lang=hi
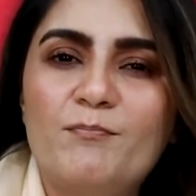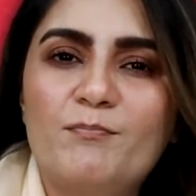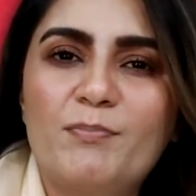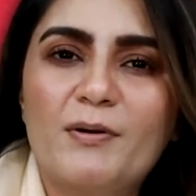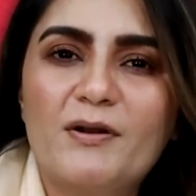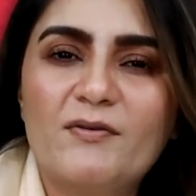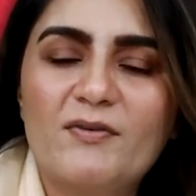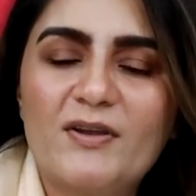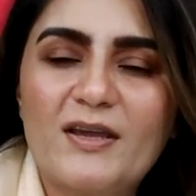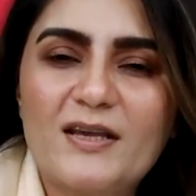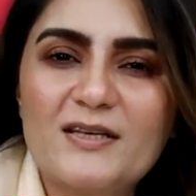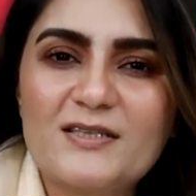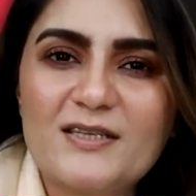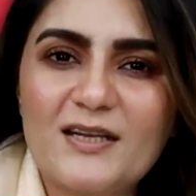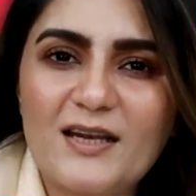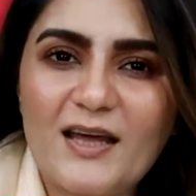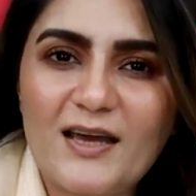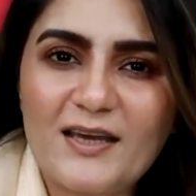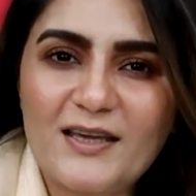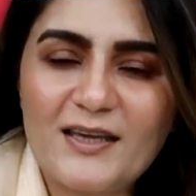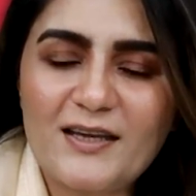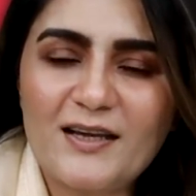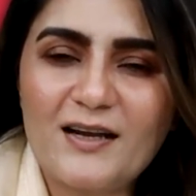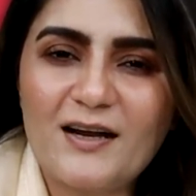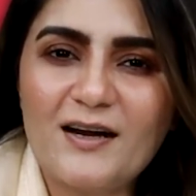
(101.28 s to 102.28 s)
परवेज़
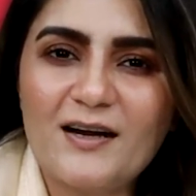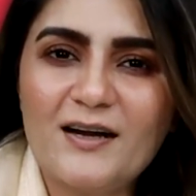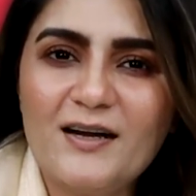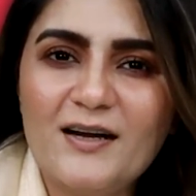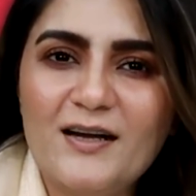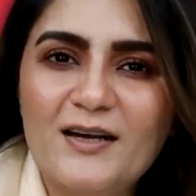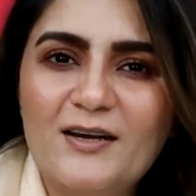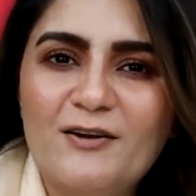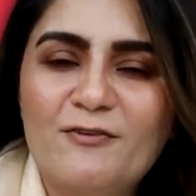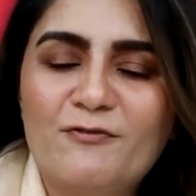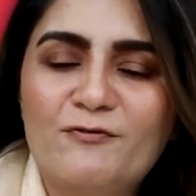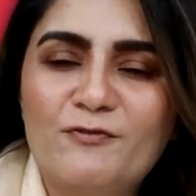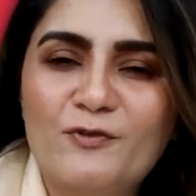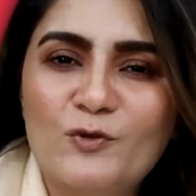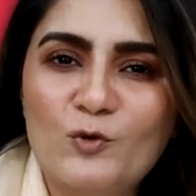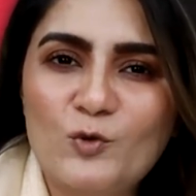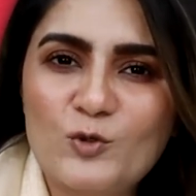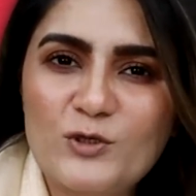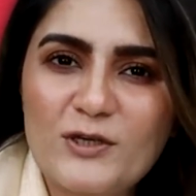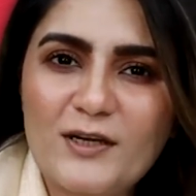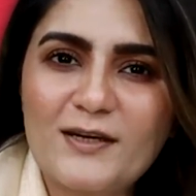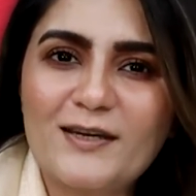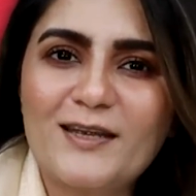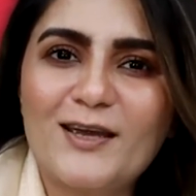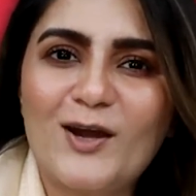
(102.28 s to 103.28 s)
इलाही का
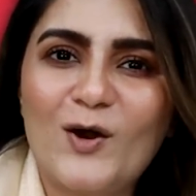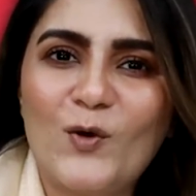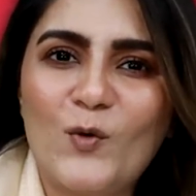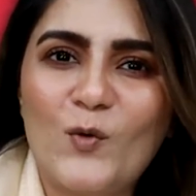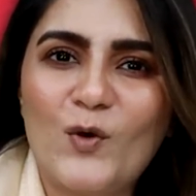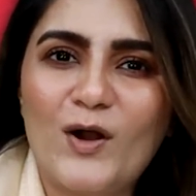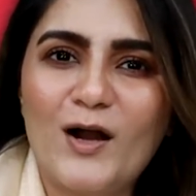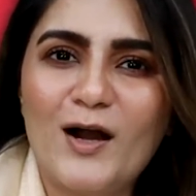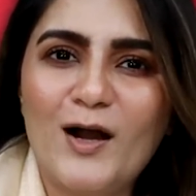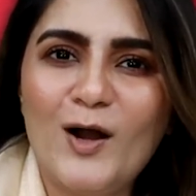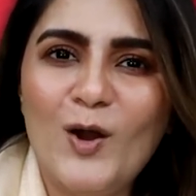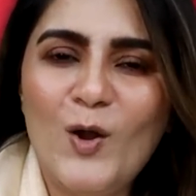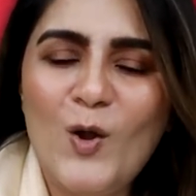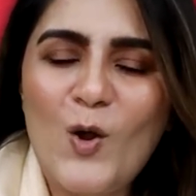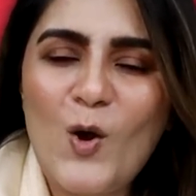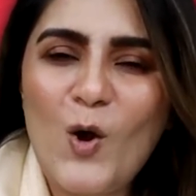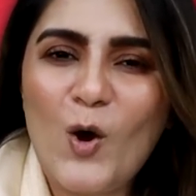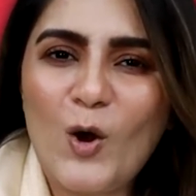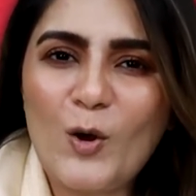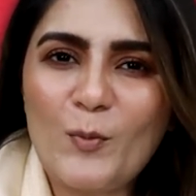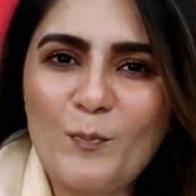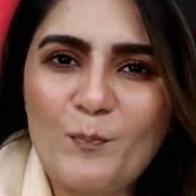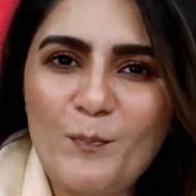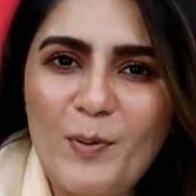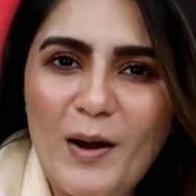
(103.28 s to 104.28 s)
फ्यूचर क्या होगा
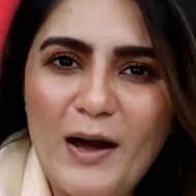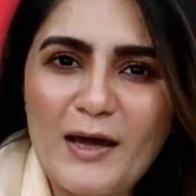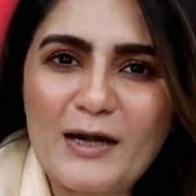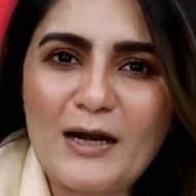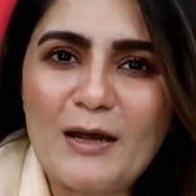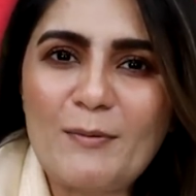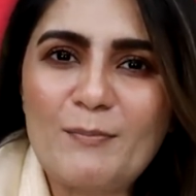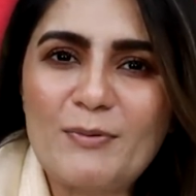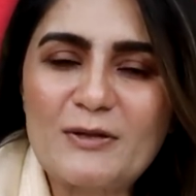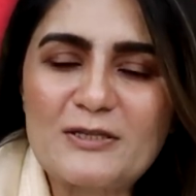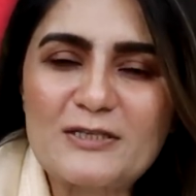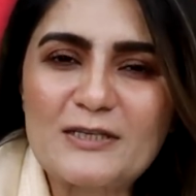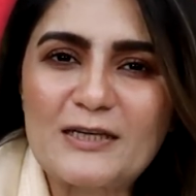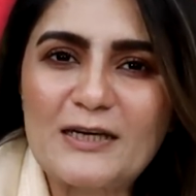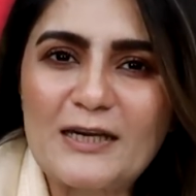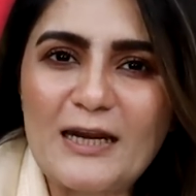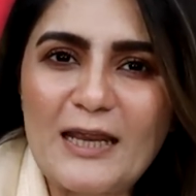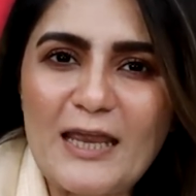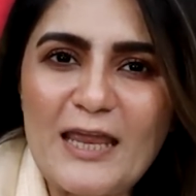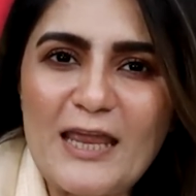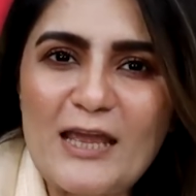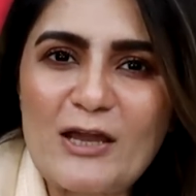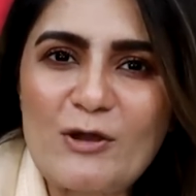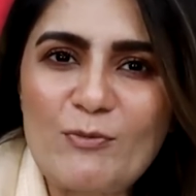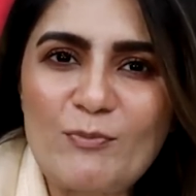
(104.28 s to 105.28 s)
और बारह बजकर
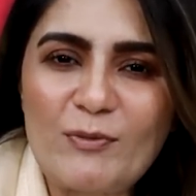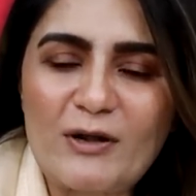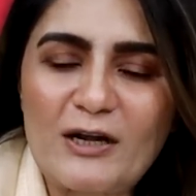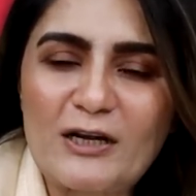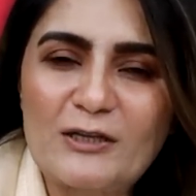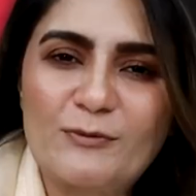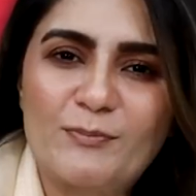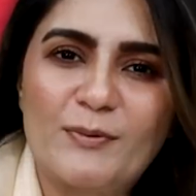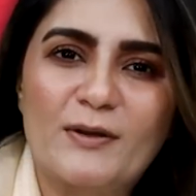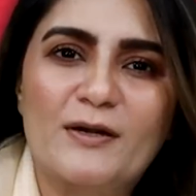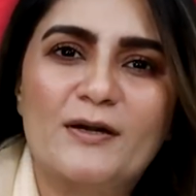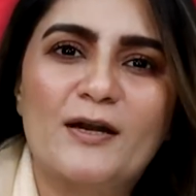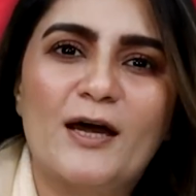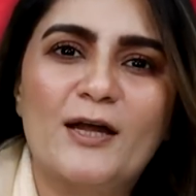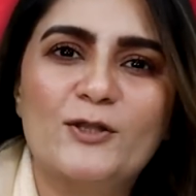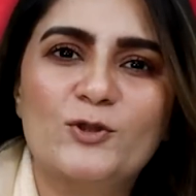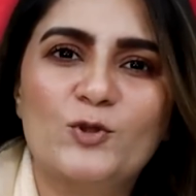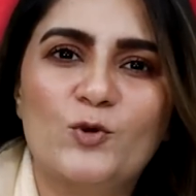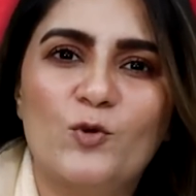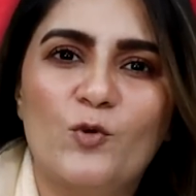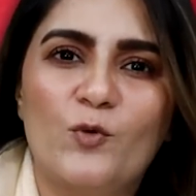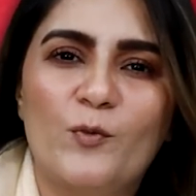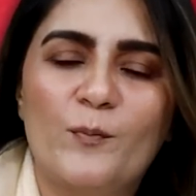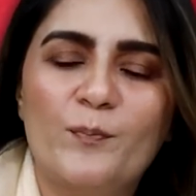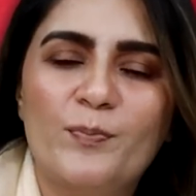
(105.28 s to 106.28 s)
एक मिनट पर रात
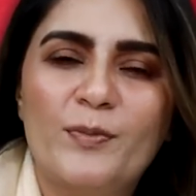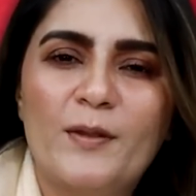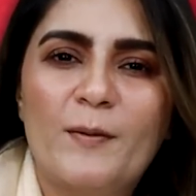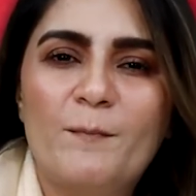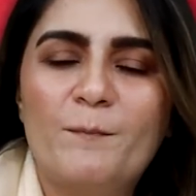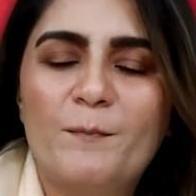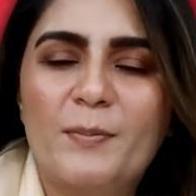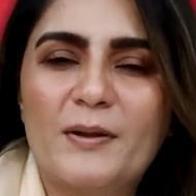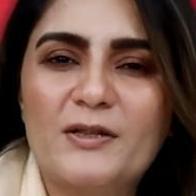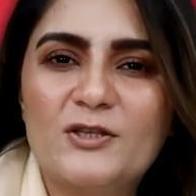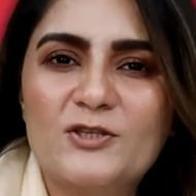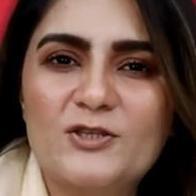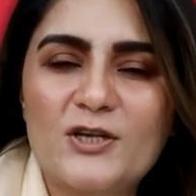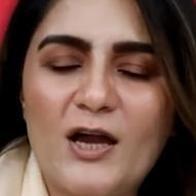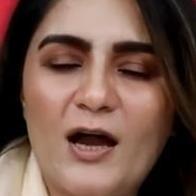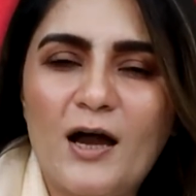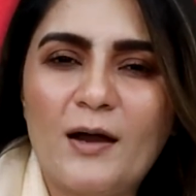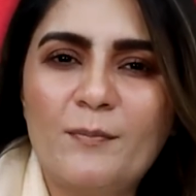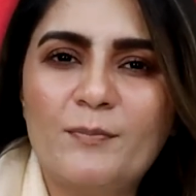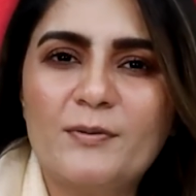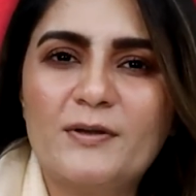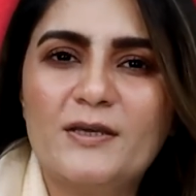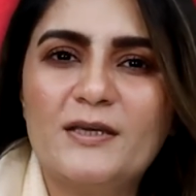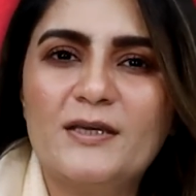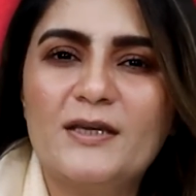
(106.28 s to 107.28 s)
को
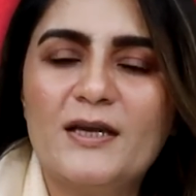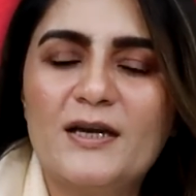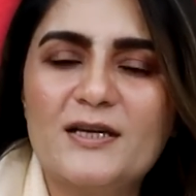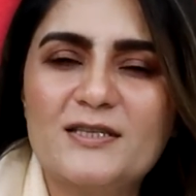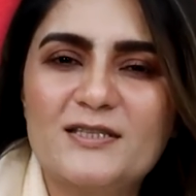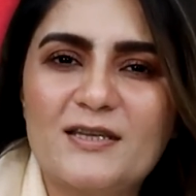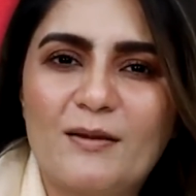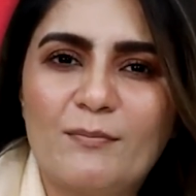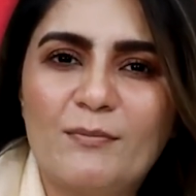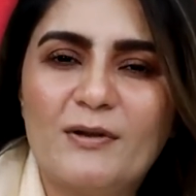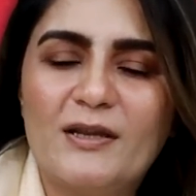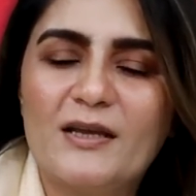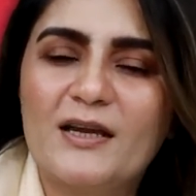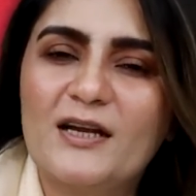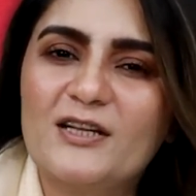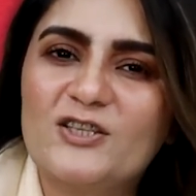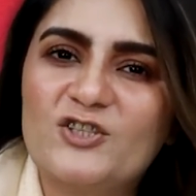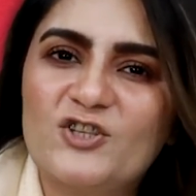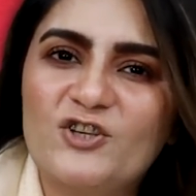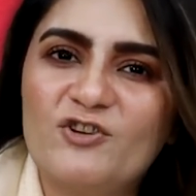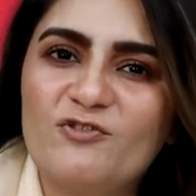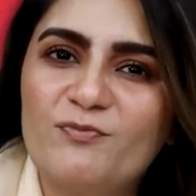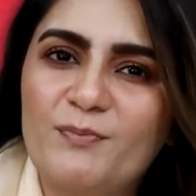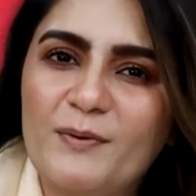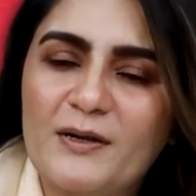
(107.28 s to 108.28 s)
पंजाब की असेंबली का
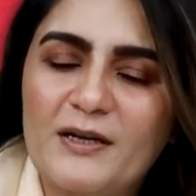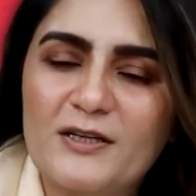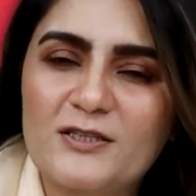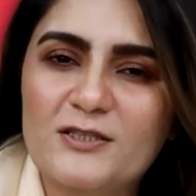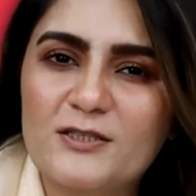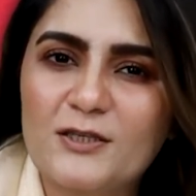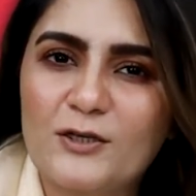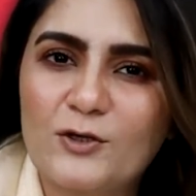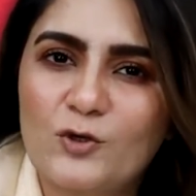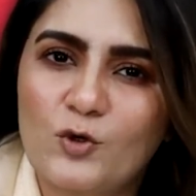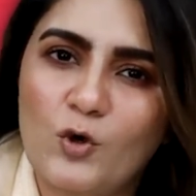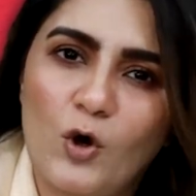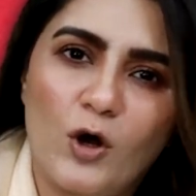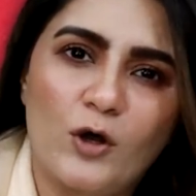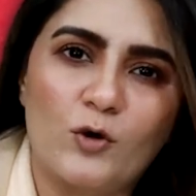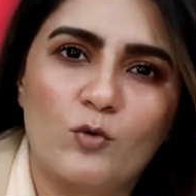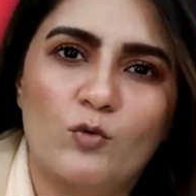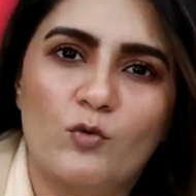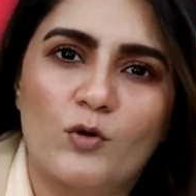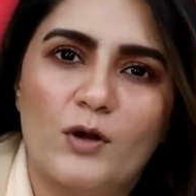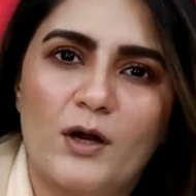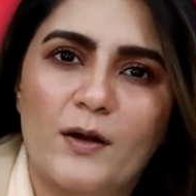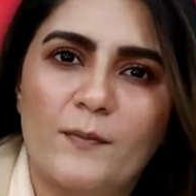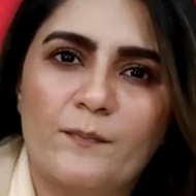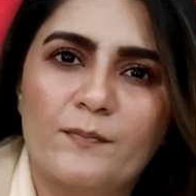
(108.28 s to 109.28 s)
चीफ मिनिस्टर कौन
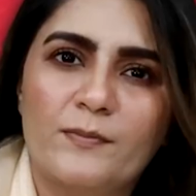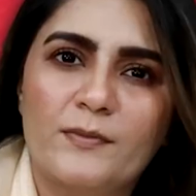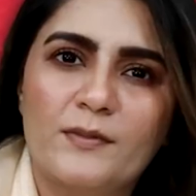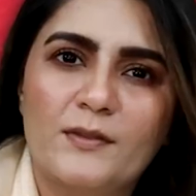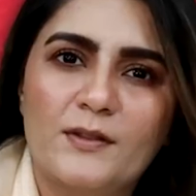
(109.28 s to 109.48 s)
होगा